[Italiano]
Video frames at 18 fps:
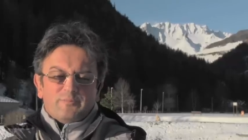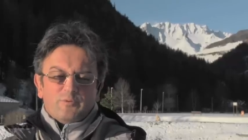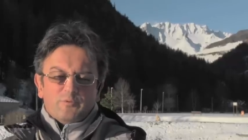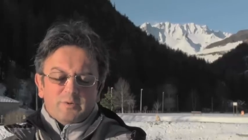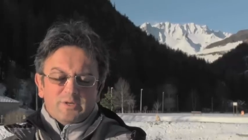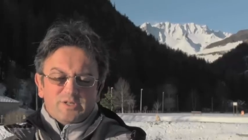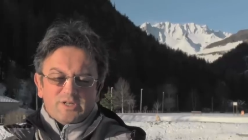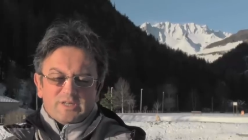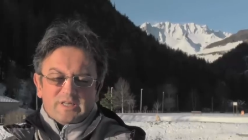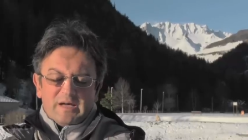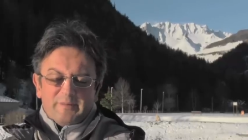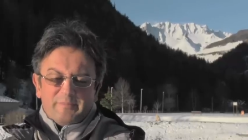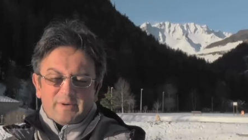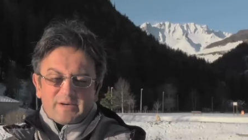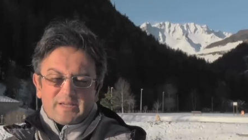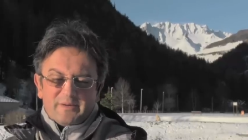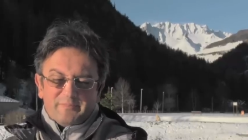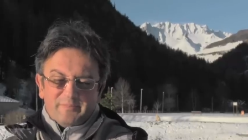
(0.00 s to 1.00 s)
le pubblicità
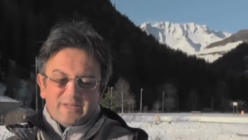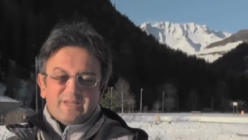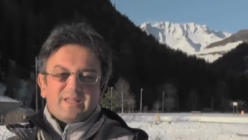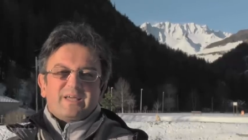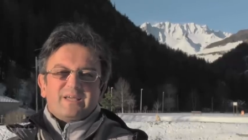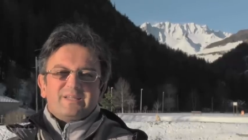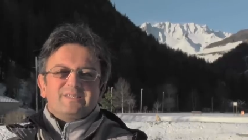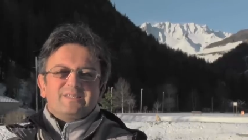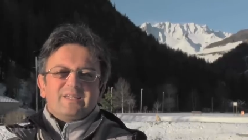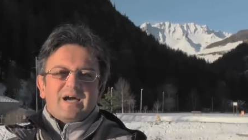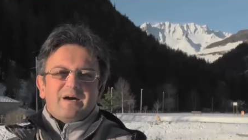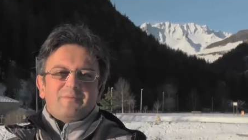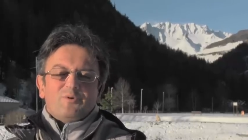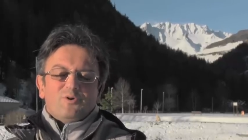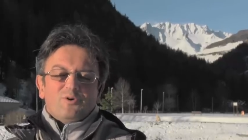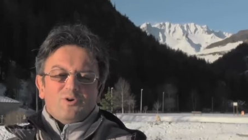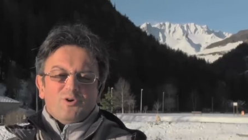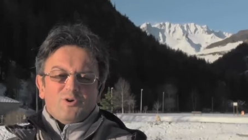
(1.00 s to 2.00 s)
per capire che
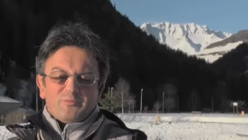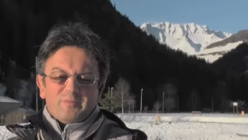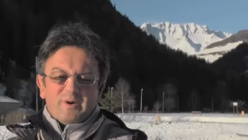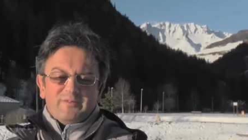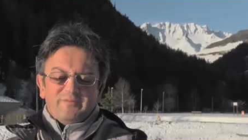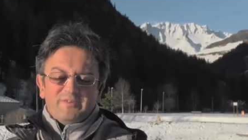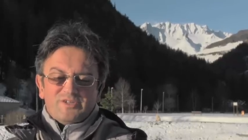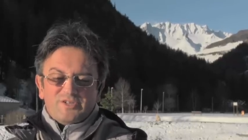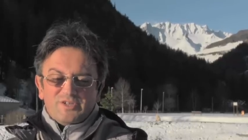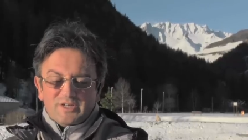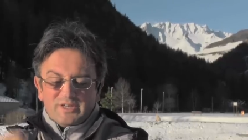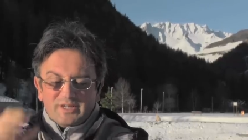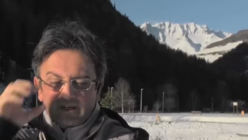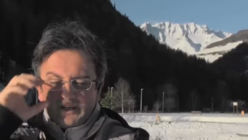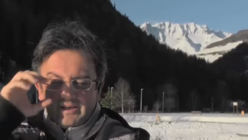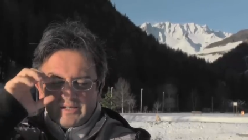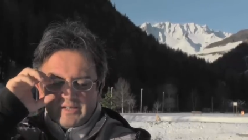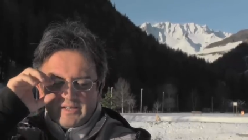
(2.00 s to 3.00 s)
siamo ormai
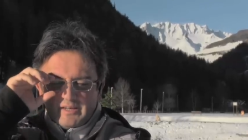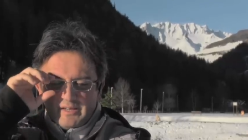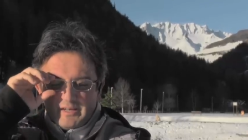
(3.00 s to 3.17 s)
vicini